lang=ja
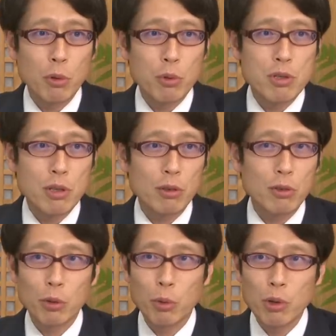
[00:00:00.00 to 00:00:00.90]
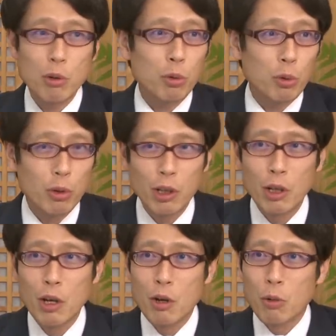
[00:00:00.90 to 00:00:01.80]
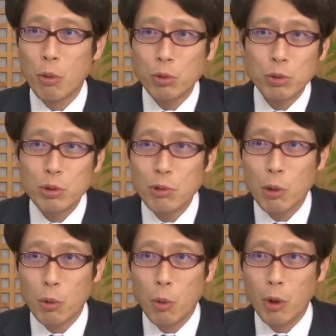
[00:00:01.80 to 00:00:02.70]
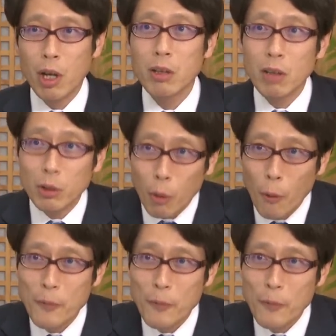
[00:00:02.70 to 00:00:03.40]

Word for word: おっしゃったのをいいことに、皇族は護憲だと。